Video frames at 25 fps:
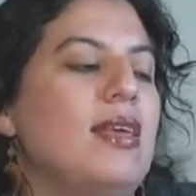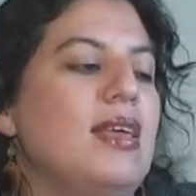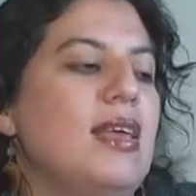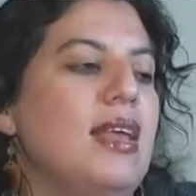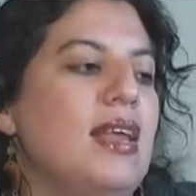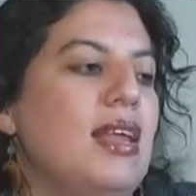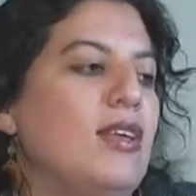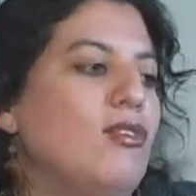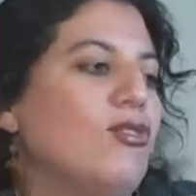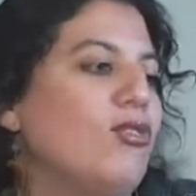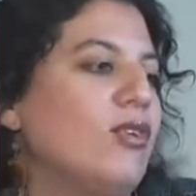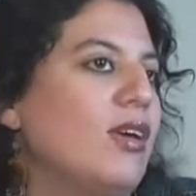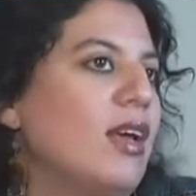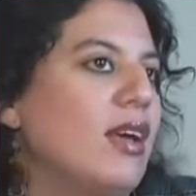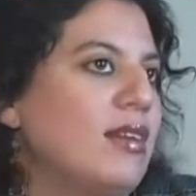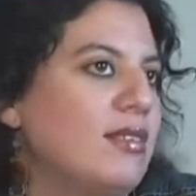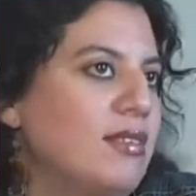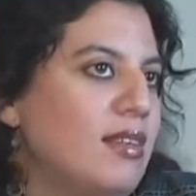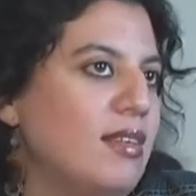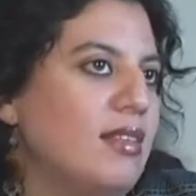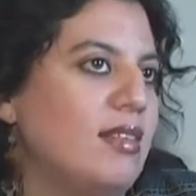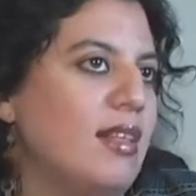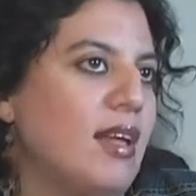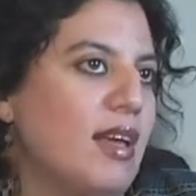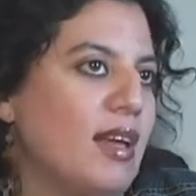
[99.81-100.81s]
y el hecho que
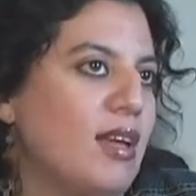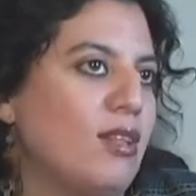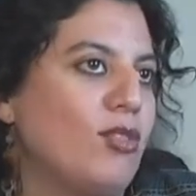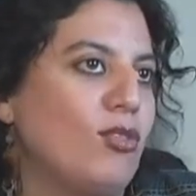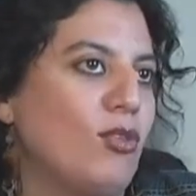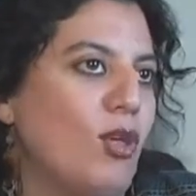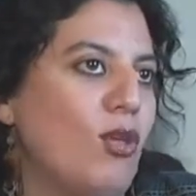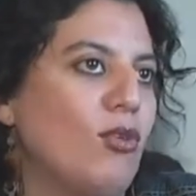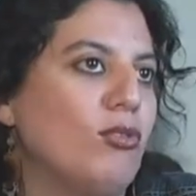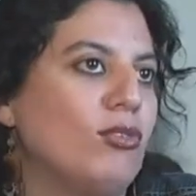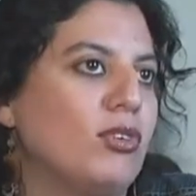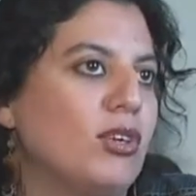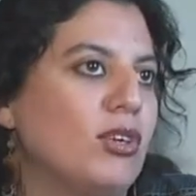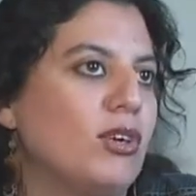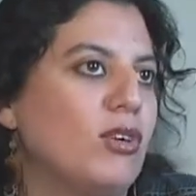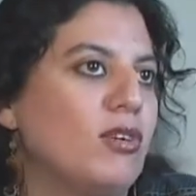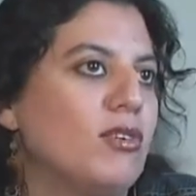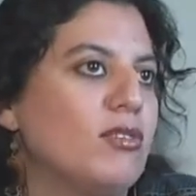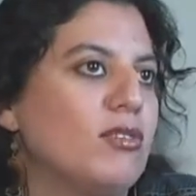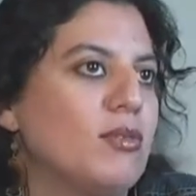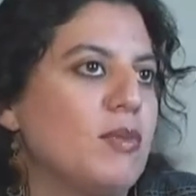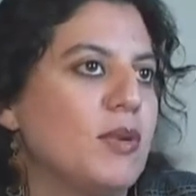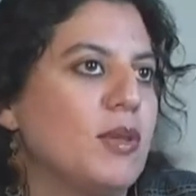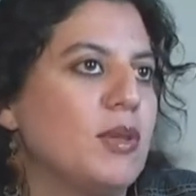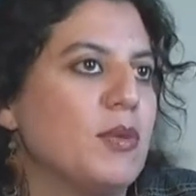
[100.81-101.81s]
exista es todo un
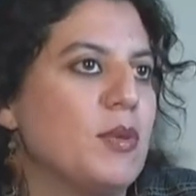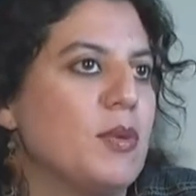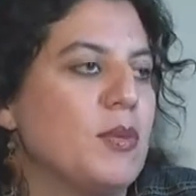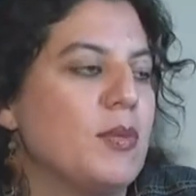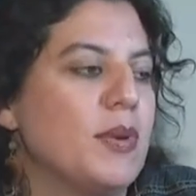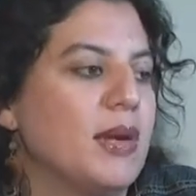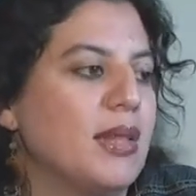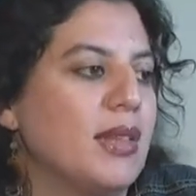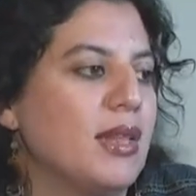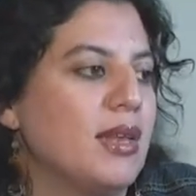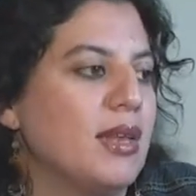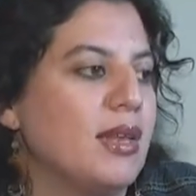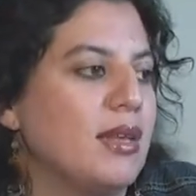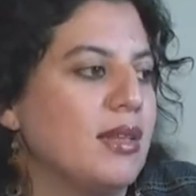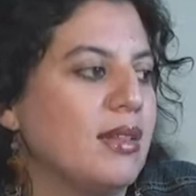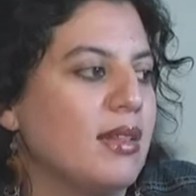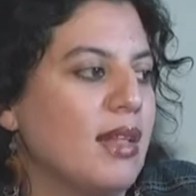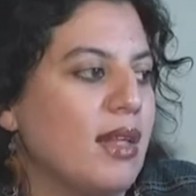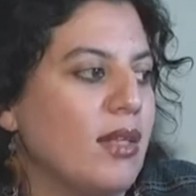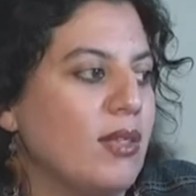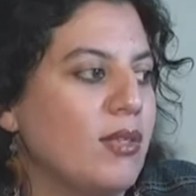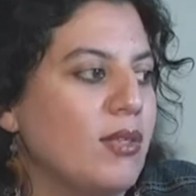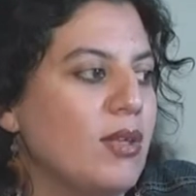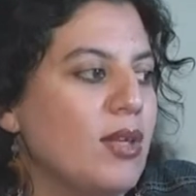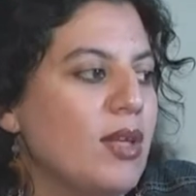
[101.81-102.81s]
reconocimiento por parte del
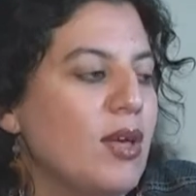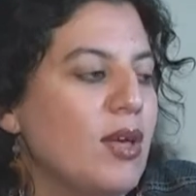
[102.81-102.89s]
Estado.